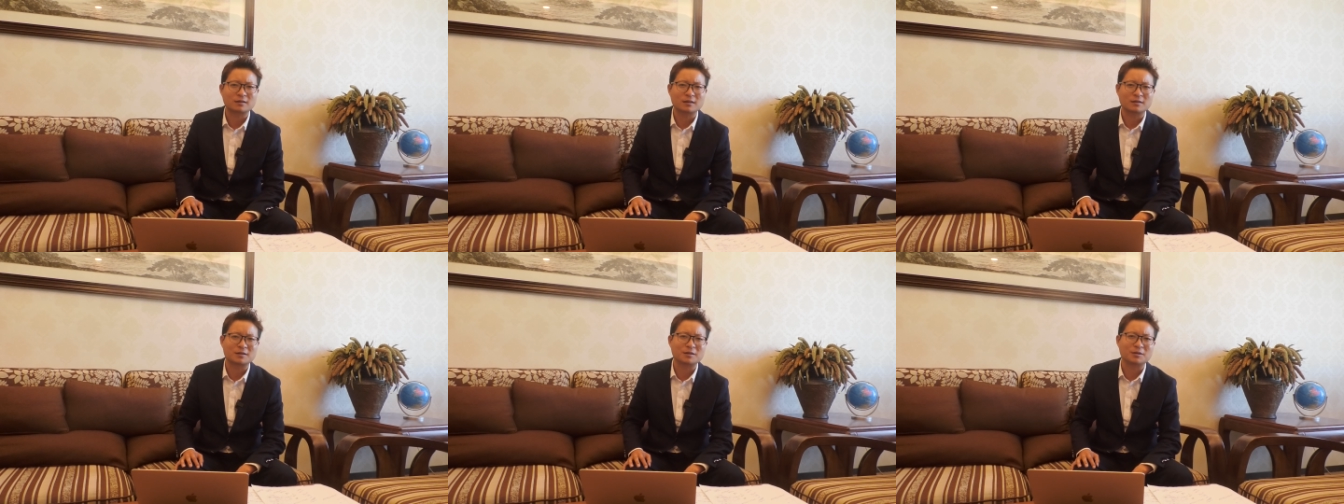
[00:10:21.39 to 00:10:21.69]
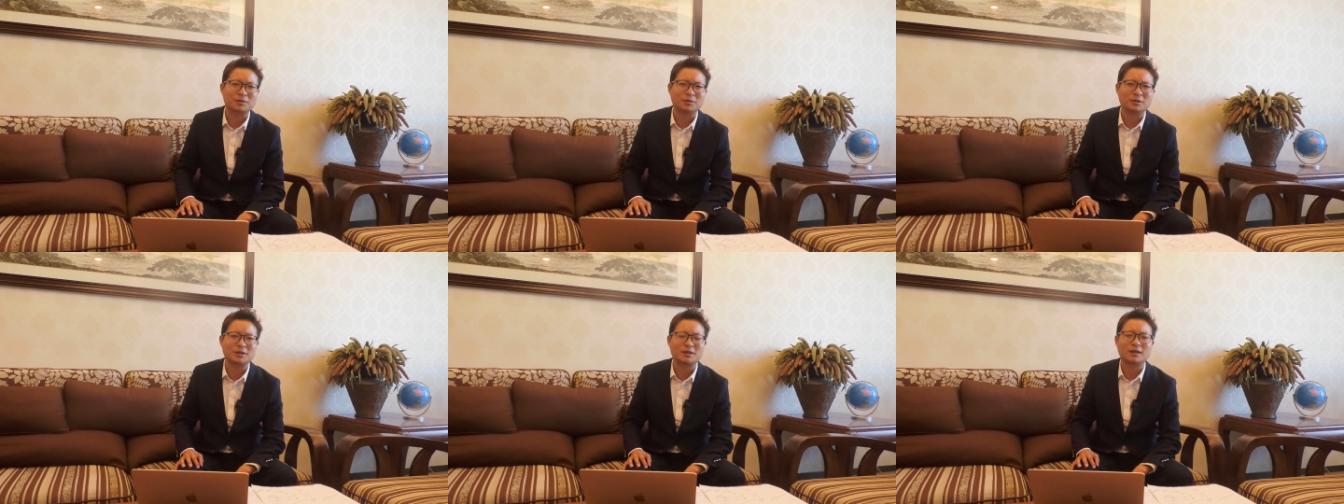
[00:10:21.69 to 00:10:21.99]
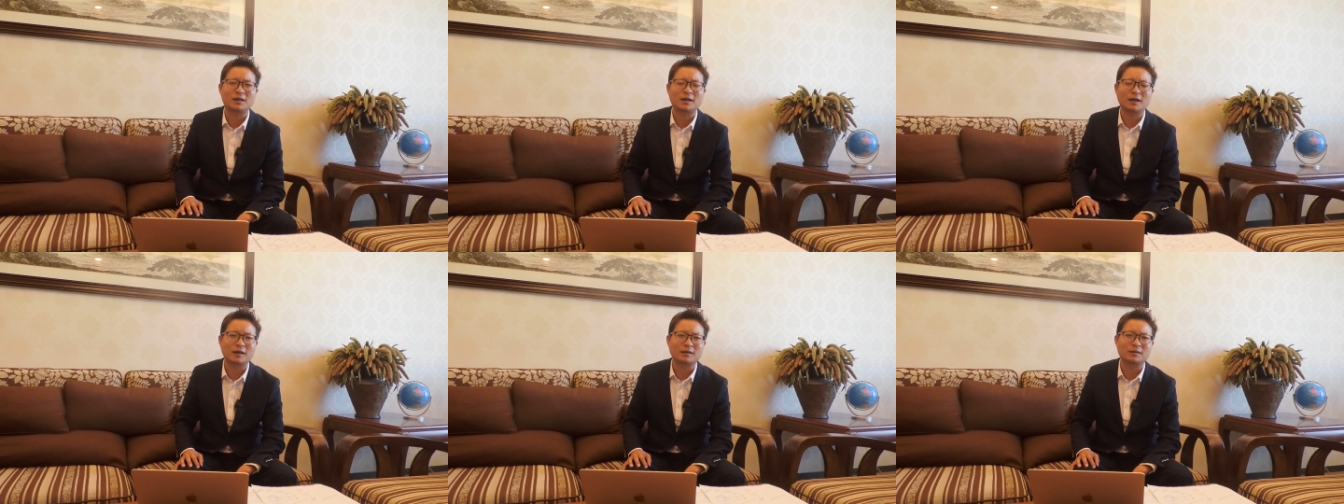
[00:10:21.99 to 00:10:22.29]
甚至有一
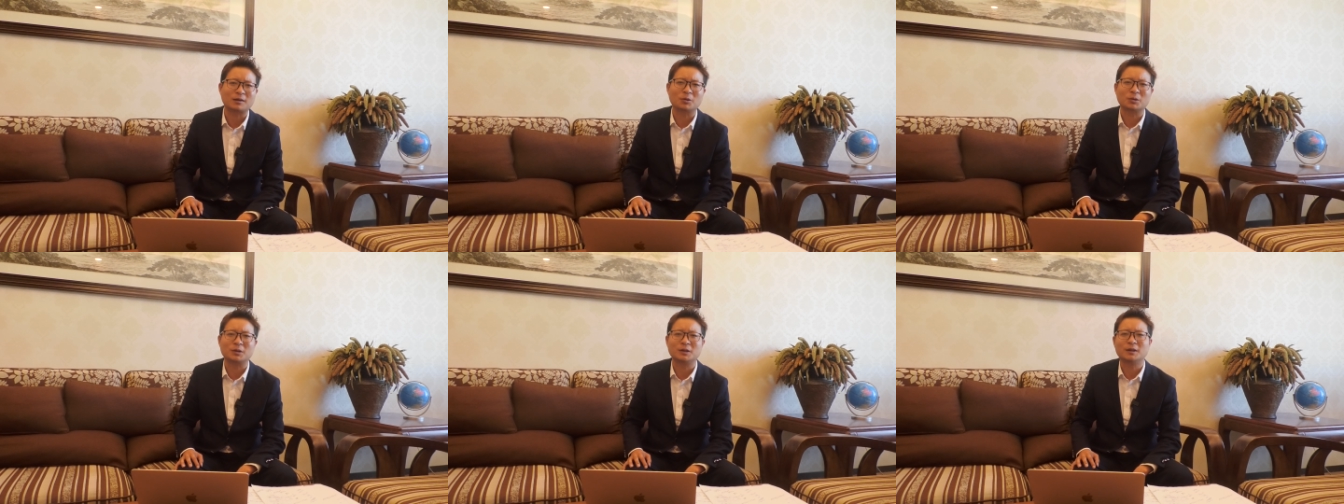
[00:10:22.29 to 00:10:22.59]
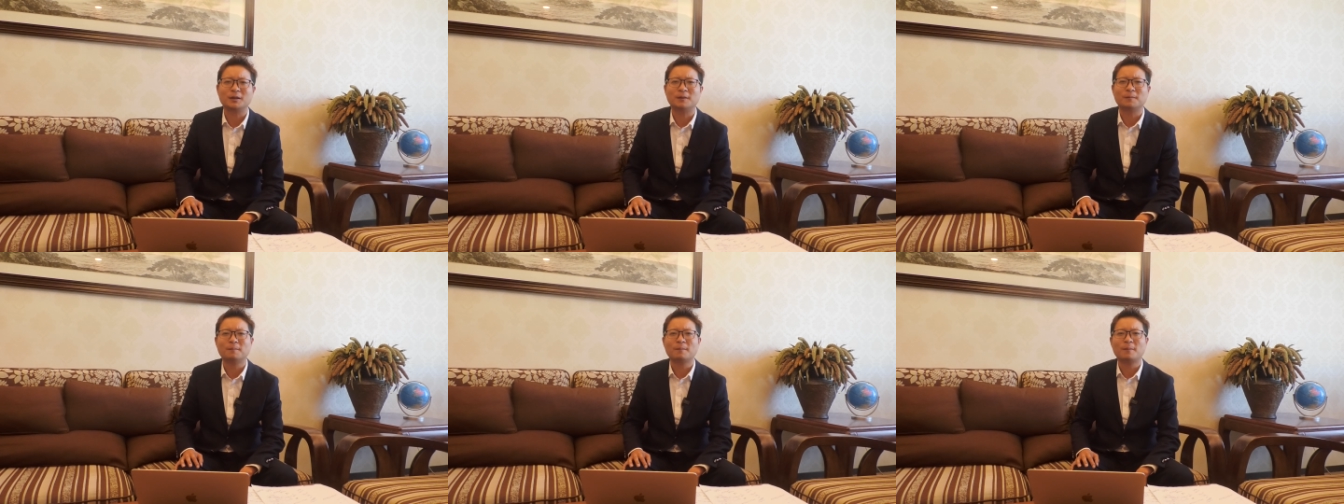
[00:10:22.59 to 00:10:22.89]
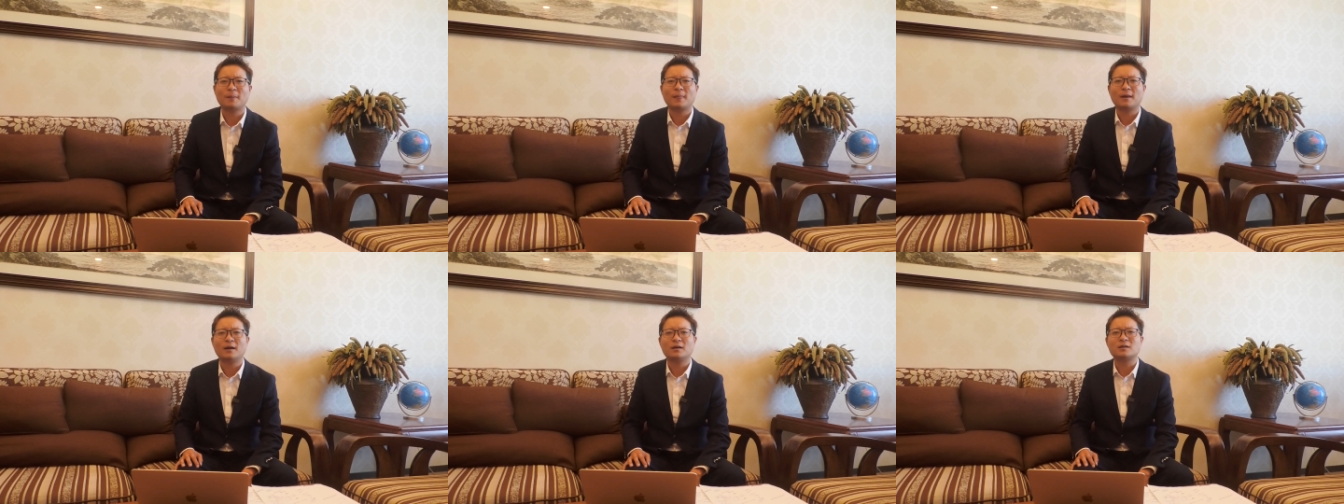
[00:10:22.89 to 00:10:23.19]
些人还倒戈了，
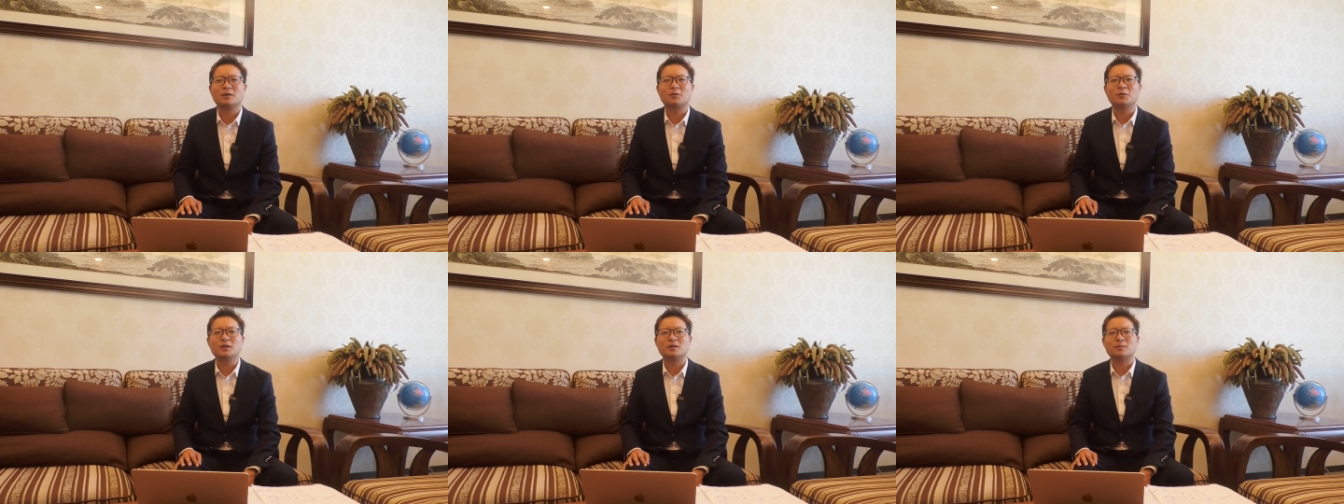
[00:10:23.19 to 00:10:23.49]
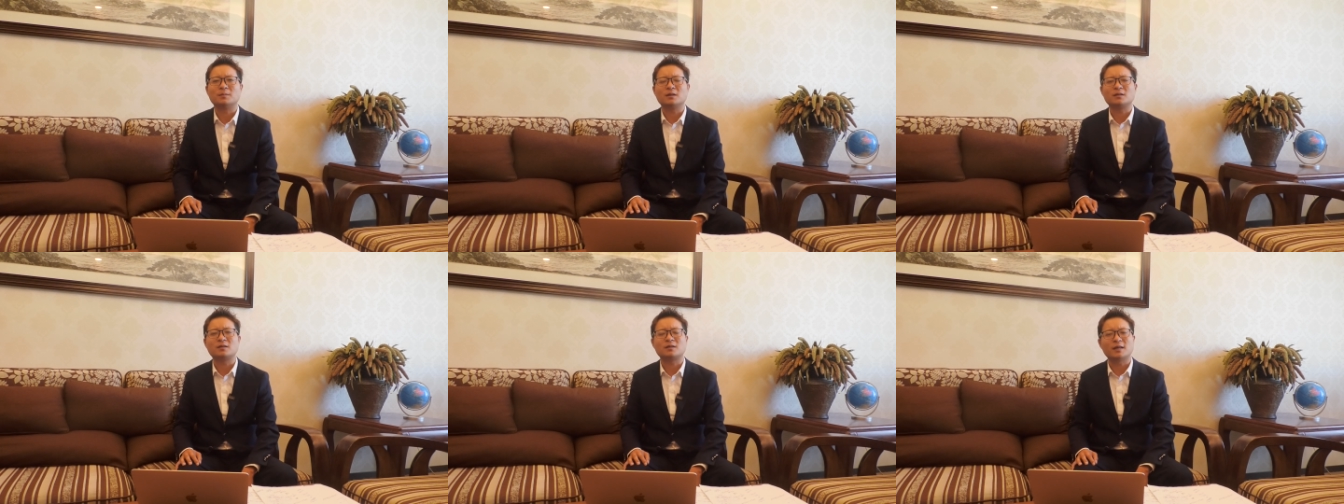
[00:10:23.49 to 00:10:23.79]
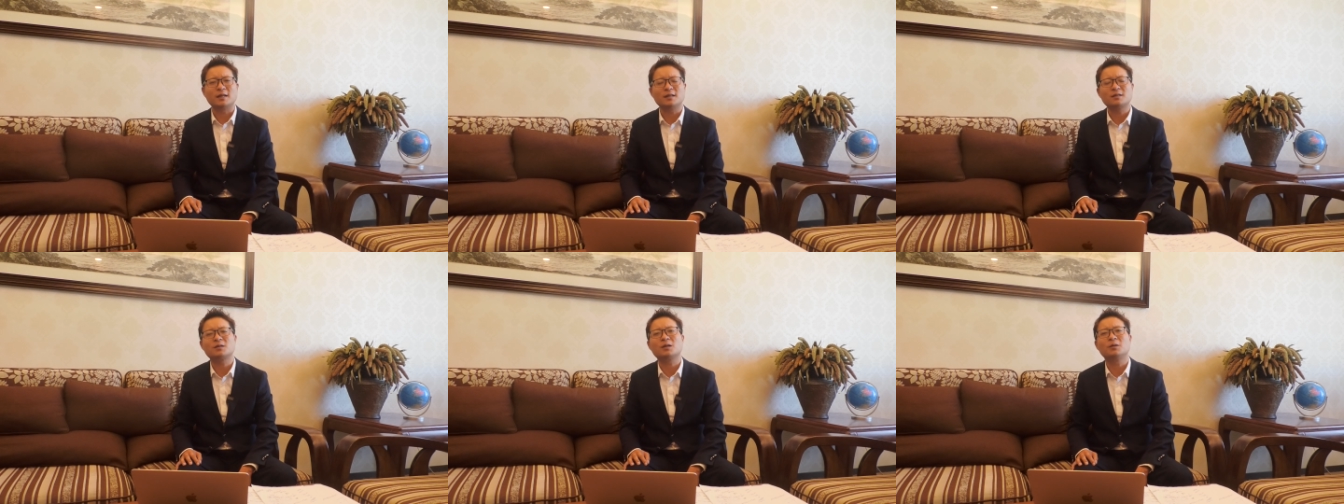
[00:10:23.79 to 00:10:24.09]
这为什么？
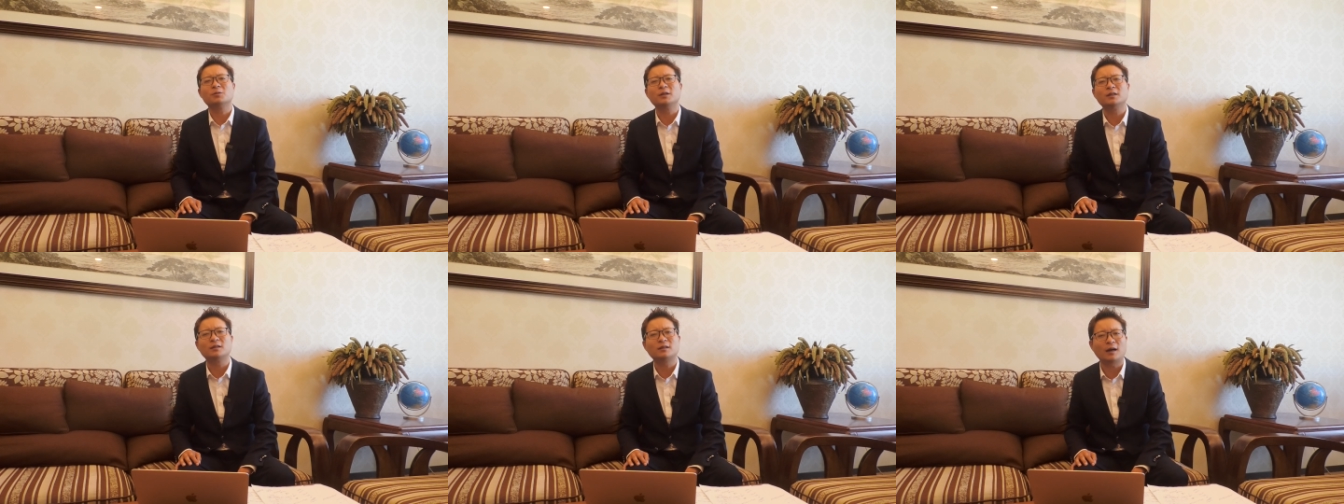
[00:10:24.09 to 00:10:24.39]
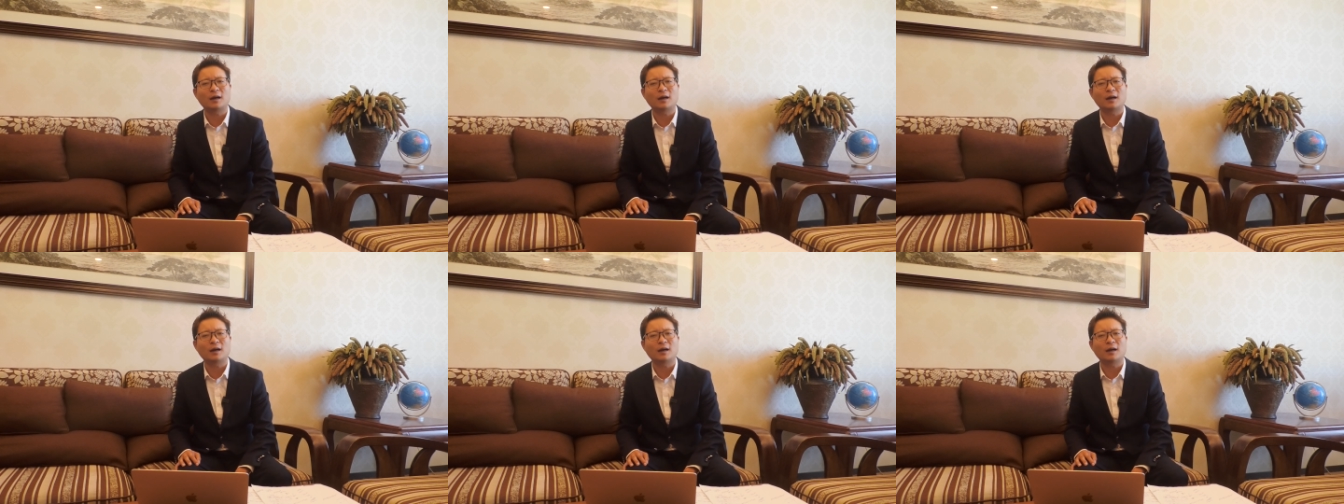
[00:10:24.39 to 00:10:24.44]
谁受益